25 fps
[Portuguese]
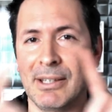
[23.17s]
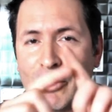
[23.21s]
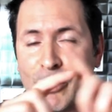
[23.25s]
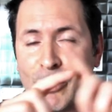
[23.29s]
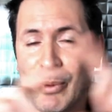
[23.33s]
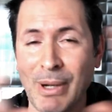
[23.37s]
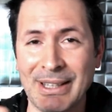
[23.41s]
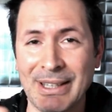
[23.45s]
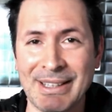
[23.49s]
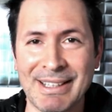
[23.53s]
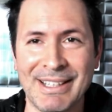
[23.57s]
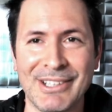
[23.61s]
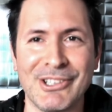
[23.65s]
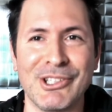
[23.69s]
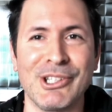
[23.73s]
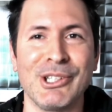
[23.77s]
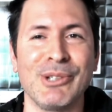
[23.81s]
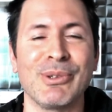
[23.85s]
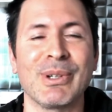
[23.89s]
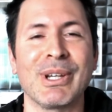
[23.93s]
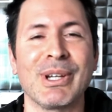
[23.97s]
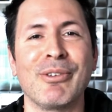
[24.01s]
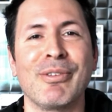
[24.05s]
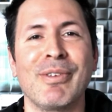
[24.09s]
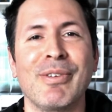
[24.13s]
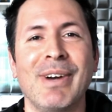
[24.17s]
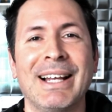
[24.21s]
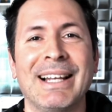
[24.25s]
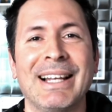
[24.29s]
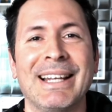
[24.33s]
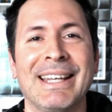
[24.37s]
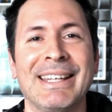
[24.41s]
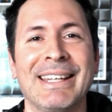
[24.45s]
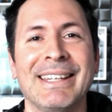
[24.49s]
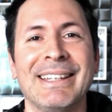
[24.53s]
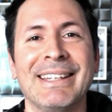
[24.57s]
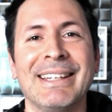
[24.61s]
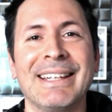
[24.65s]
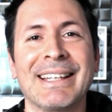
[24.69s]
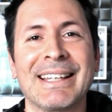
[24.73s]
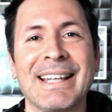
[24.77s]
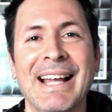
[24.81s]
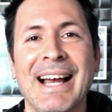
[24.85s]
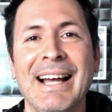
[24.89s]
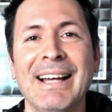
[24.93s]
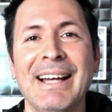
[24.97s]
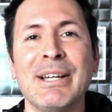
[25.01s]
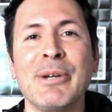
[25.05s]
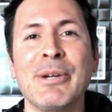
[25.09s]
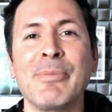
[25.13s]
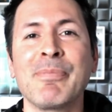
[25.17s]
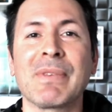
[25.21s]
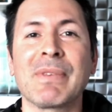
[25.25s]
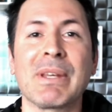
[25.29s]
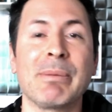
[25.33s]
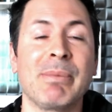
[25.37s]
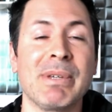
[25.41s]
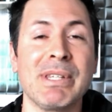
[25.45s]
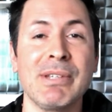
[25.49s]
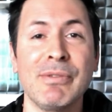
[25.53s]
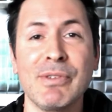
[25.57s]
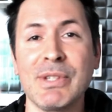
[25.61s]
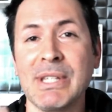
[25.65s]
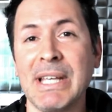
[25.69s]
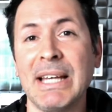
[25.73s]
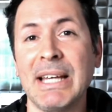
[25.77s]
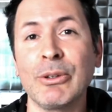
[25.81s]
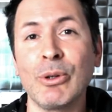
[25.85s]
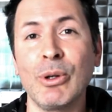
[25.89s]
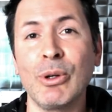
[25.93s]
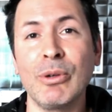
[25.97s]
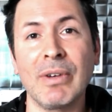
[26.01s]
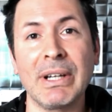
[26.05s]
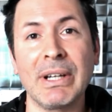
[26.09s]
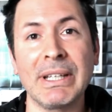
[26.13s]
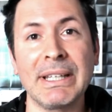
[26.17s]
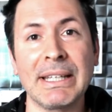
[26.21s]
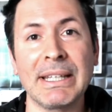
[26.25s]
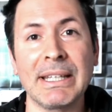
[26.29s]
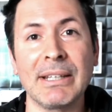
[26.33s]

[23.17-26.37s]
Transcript: quadradinho que eu falei, tá? Mas se você é novo ainda